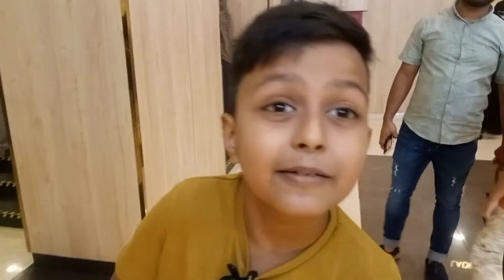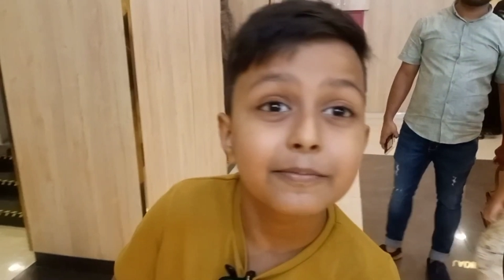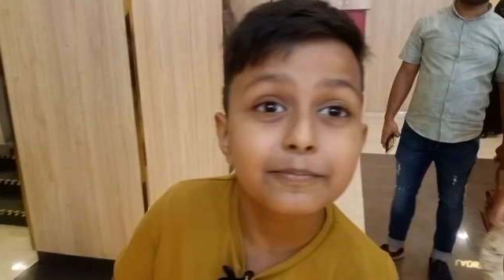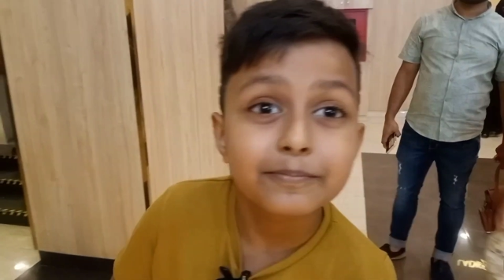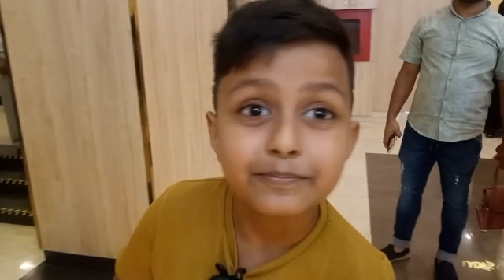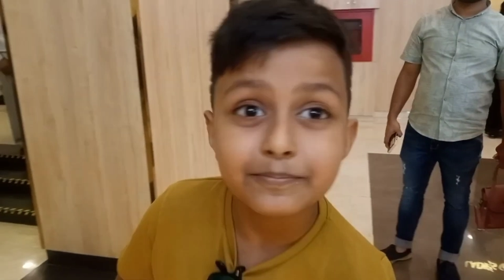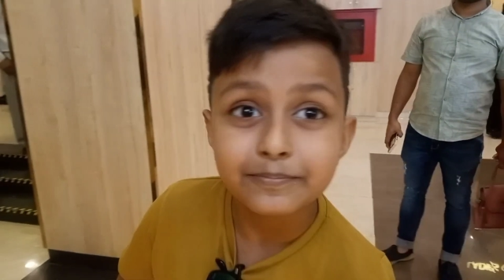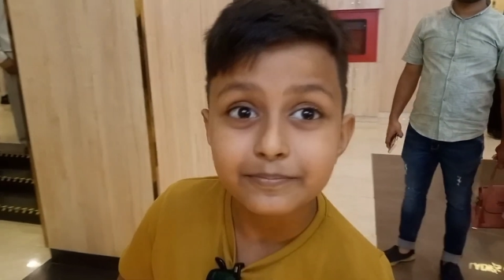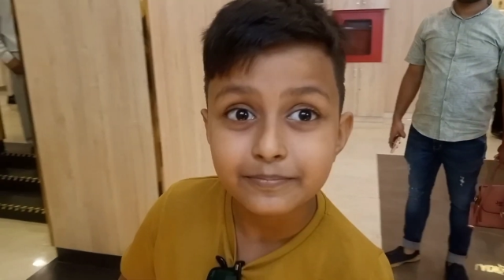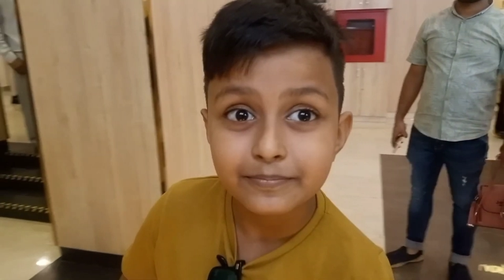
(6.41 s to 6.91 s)

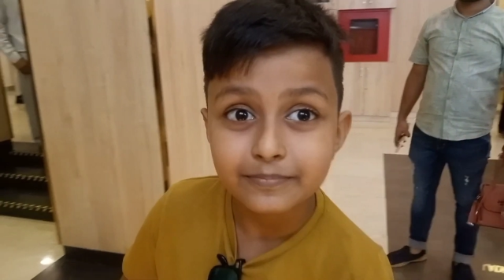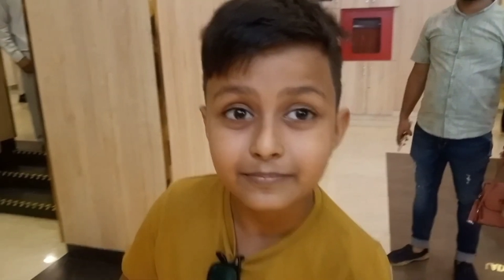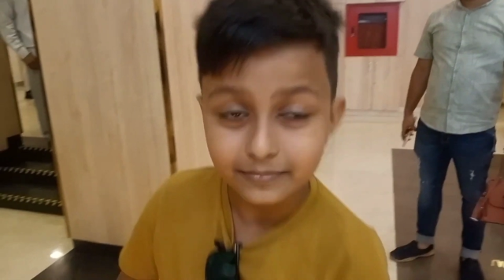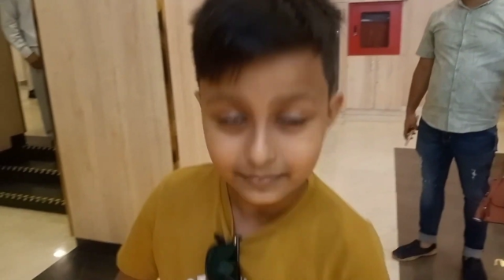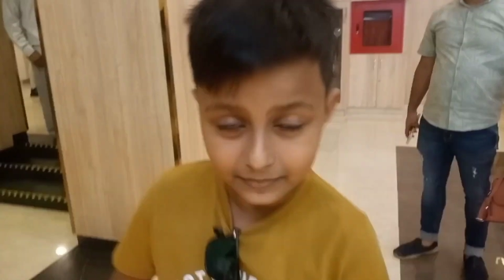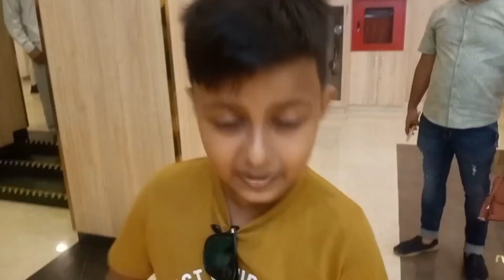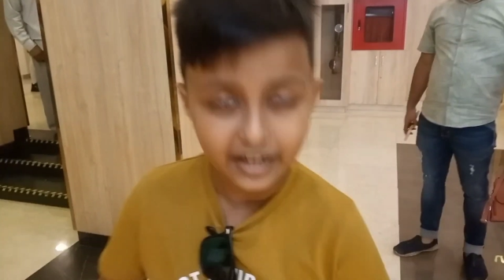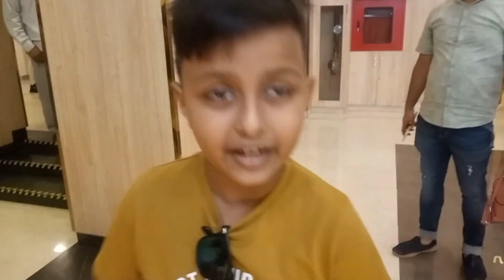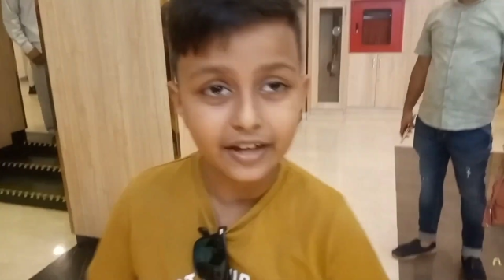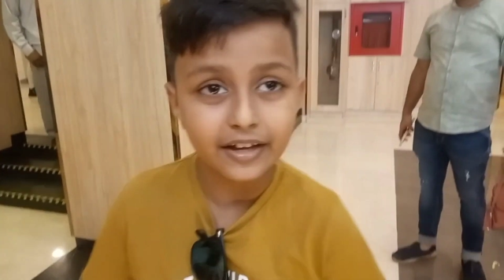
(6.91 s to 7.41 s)

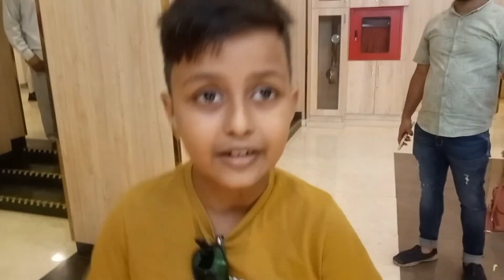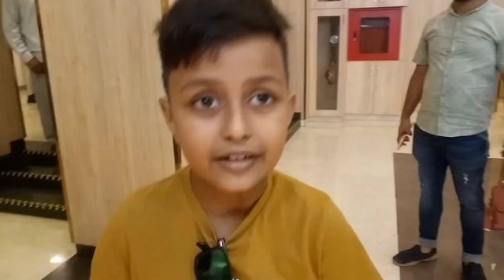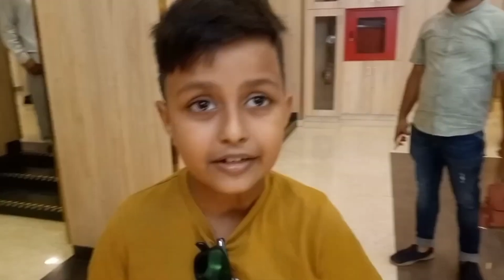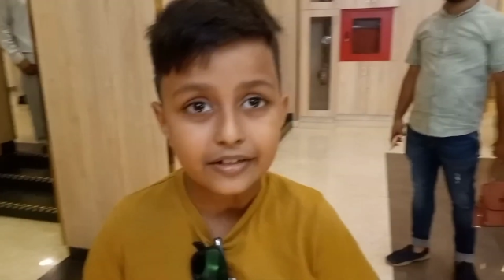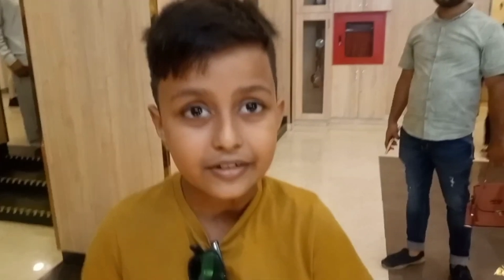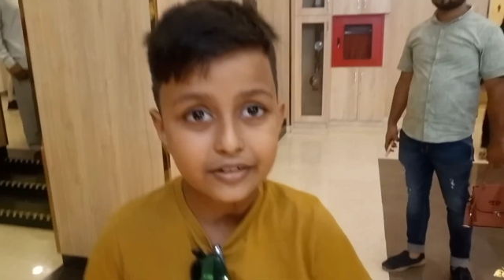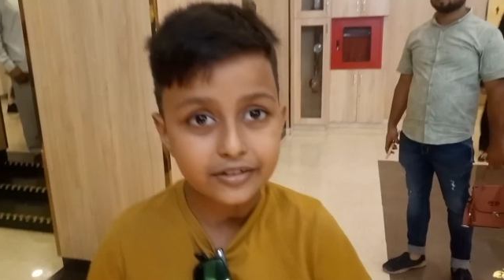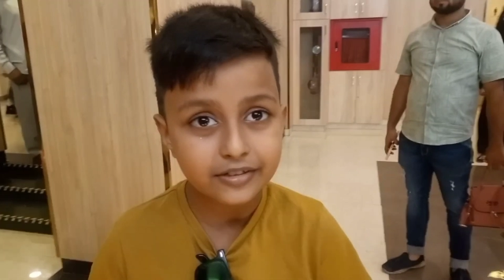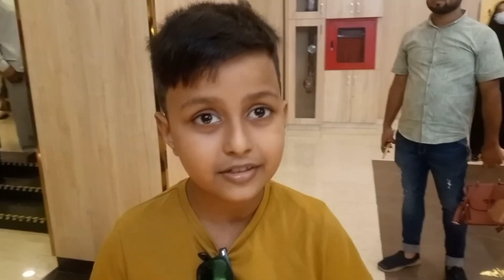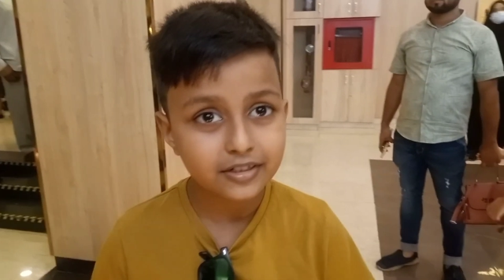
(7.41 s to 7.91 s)
সিনেপ্লেক্সে আর কে
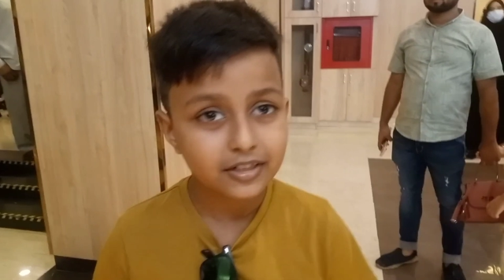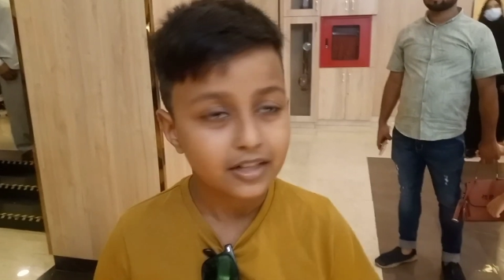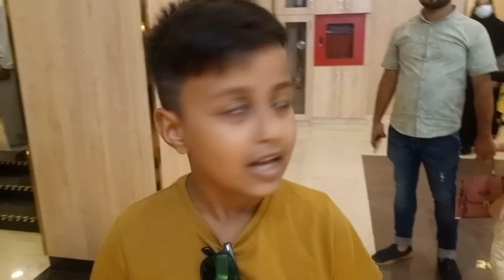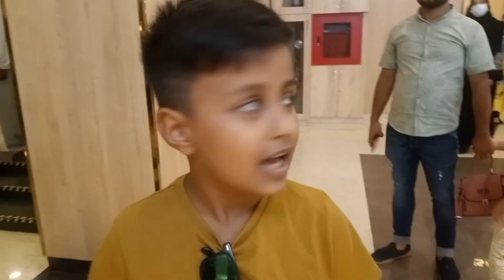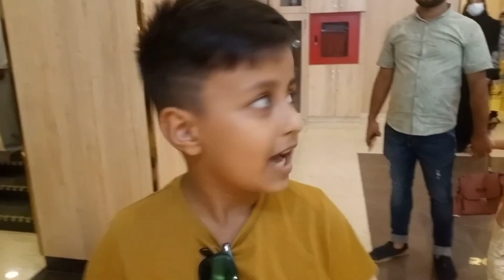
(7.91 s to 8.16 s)
কে আসছে